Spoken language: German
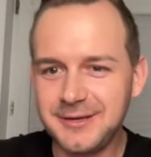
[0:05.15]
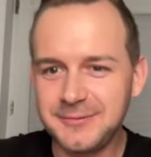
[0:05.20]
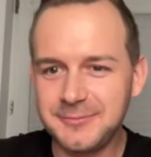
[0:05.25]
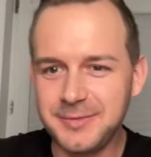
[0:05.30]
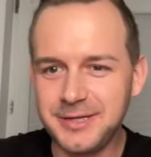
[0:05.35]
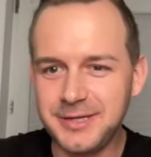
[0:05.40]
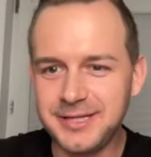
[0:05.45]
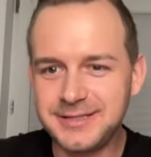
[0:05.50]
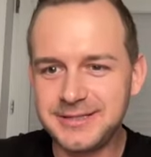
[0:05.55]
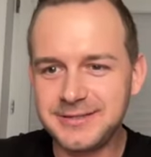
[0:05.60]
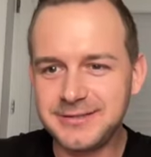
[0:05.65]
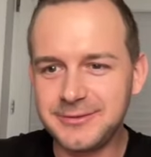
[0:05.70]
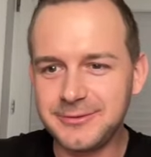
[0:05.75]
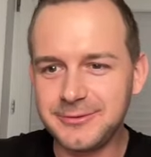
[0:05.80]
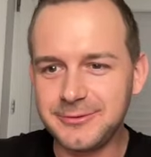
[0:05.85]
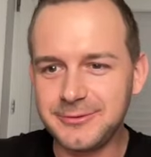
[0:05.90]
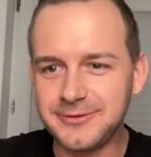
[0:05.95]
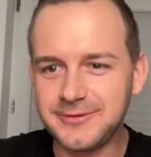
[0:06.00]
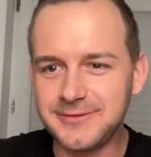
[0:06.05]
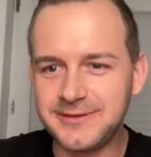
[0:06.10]
mit
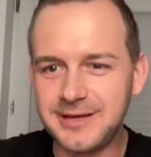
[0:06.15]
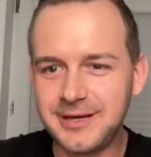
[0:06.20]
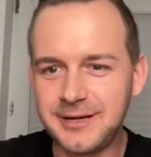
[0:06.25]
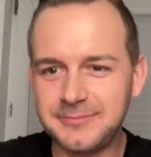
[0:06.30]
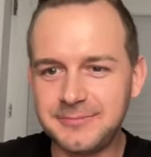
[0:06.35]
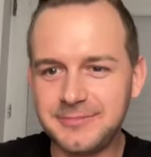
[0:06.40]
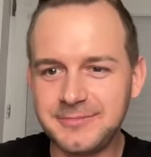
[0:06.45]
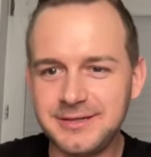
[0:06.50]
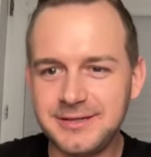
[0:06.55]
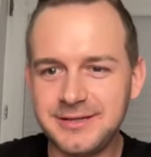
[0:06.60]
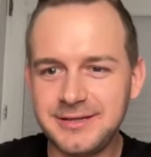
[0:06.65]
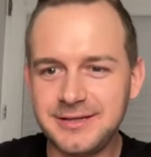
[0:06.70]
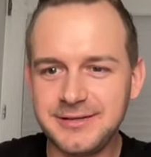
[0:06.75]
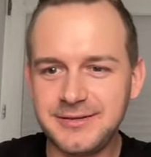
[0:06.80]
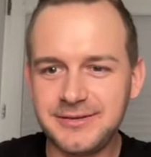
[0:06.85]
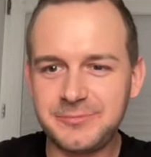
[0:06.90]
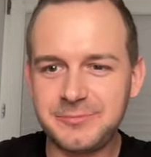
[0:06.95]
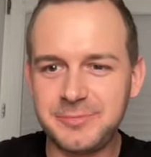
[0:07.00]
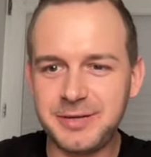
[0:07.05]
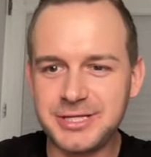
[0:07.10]
unserem
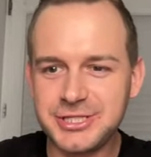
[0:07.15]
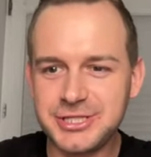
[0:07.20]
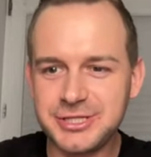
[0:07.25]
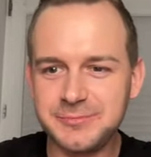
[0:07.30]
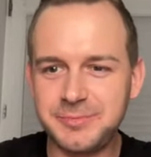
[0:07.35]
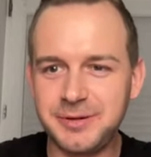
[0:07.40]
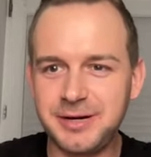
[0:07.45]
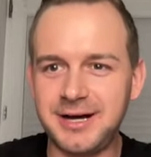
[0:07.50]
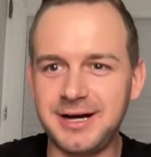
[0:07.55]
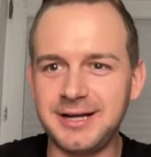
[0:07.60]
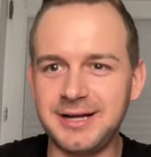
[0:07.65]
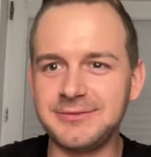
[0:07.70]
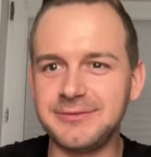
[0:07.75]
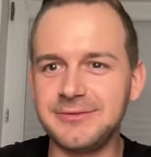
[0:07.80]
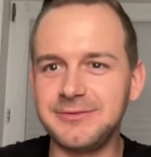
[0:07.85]
Special Part.